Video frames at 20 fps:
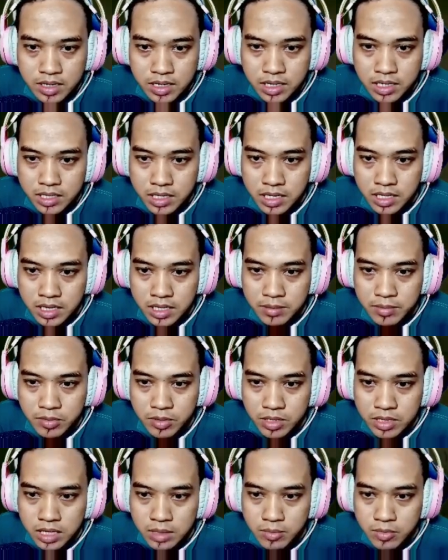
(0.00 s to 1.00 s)
kita intip ruang
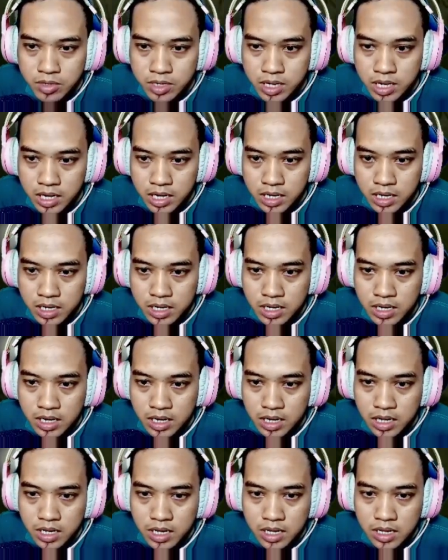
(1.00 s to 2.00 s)
tamu nggak ada
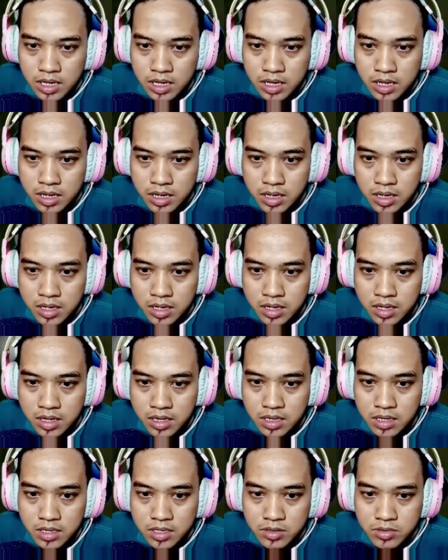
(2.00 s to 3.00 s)

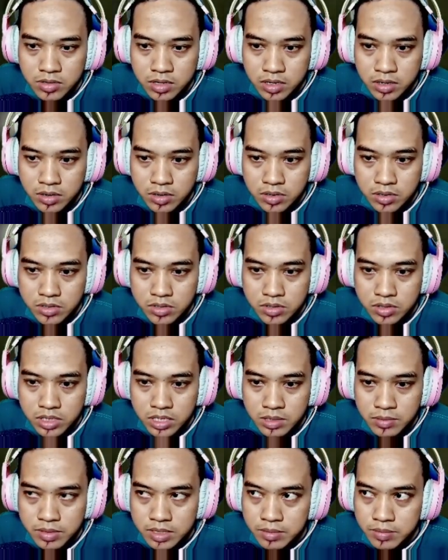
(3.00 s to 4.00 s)
ini juga kosong nih
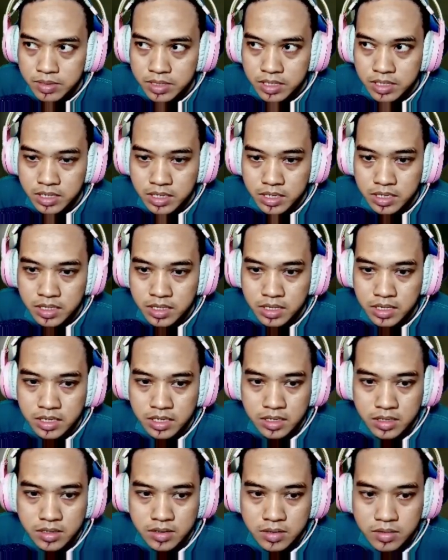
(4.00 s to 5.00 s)
teman-teman nih
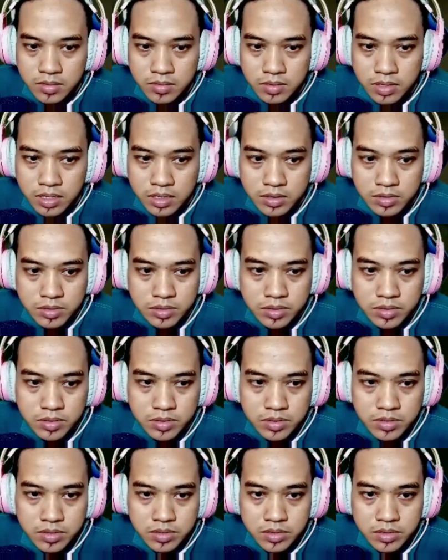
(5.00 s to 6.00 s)
waduh
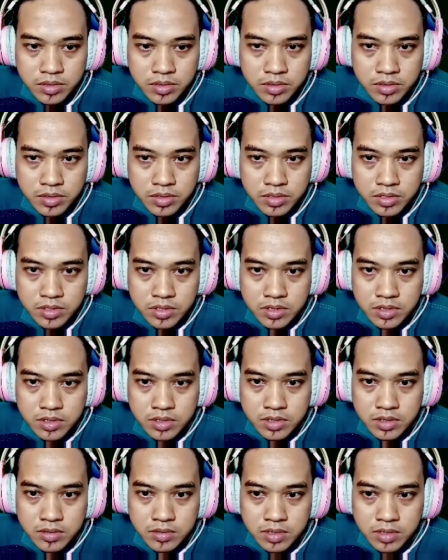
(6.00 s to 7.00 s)

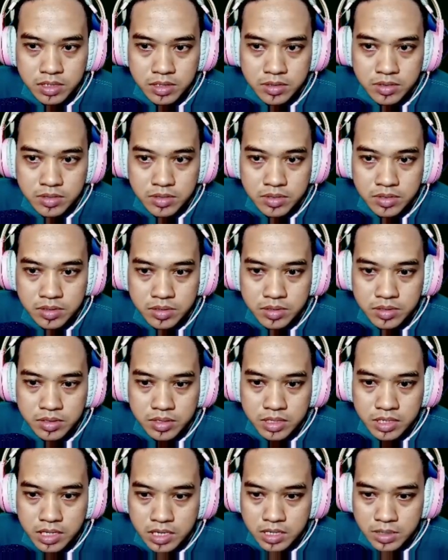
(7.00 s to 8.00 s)
waduh
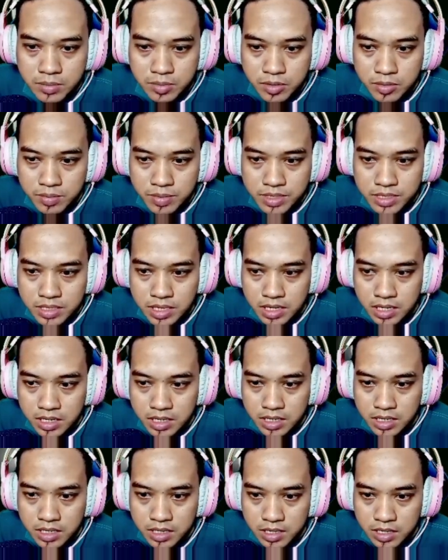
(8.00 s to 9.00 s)
ini ada pohon pisang lagi
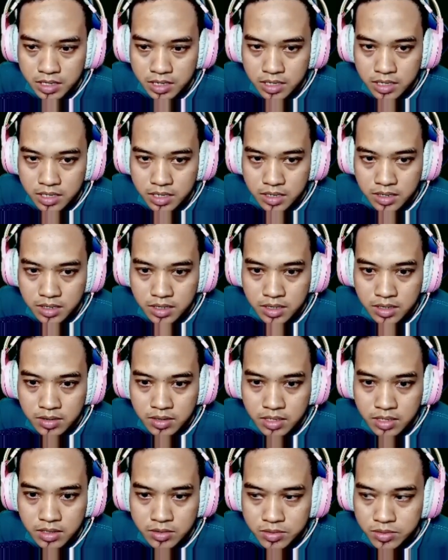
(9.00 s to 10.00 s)

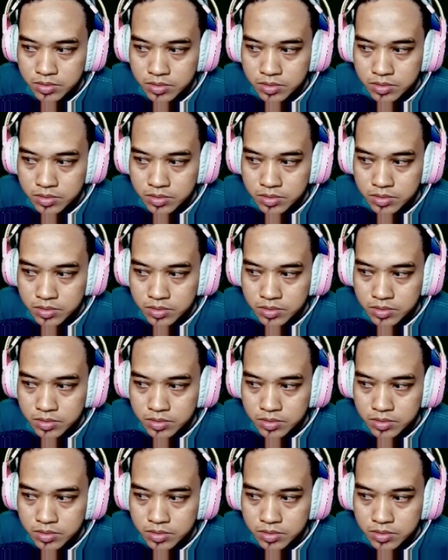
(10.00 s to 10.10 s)
waduh